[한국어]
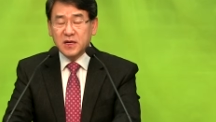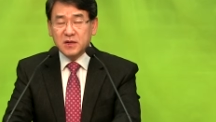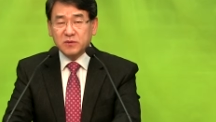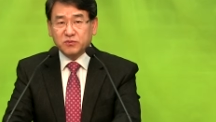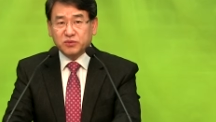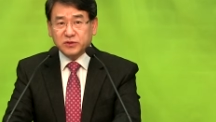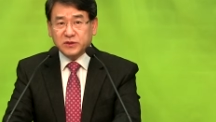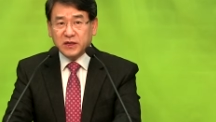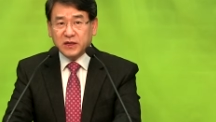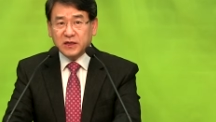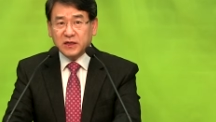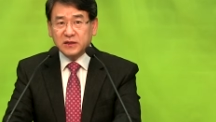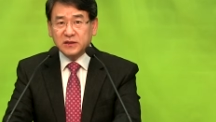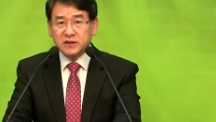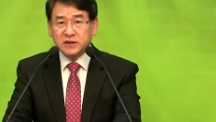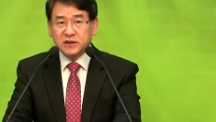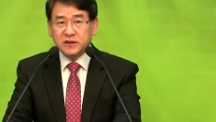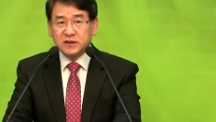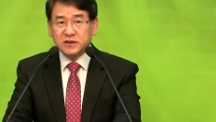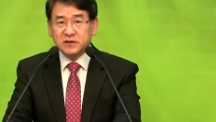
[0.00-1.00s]
부당한
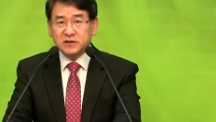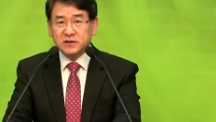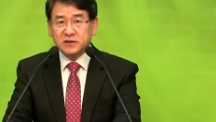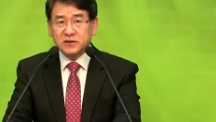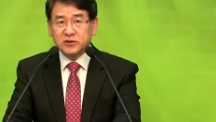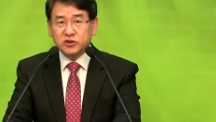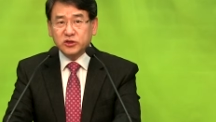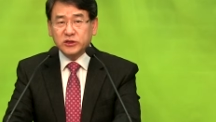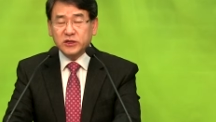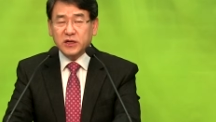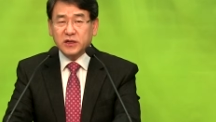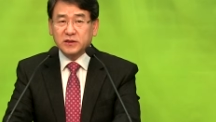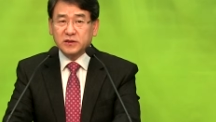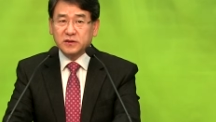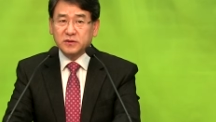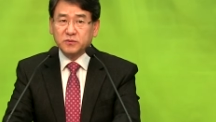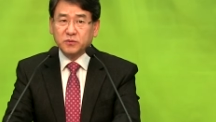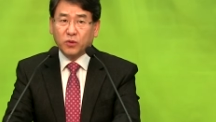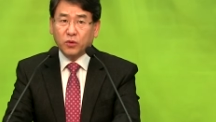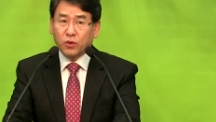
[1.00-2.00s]
이익을
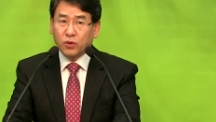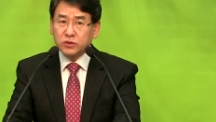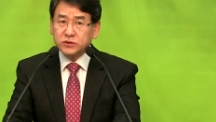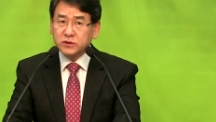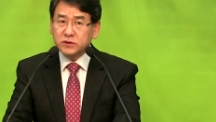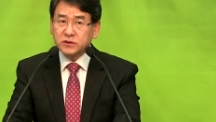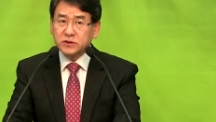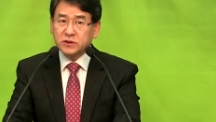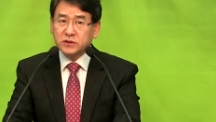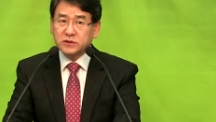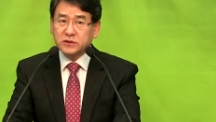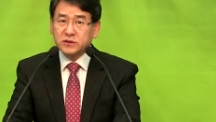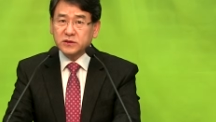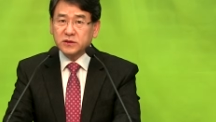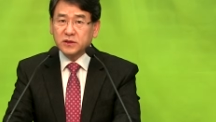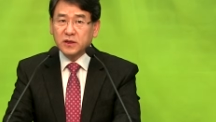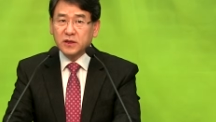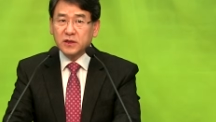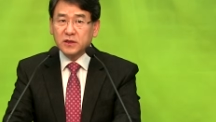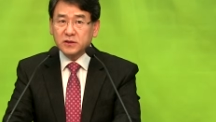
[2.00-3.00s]
취하는 모든
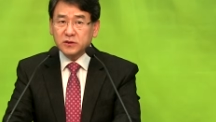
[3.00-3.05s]
것을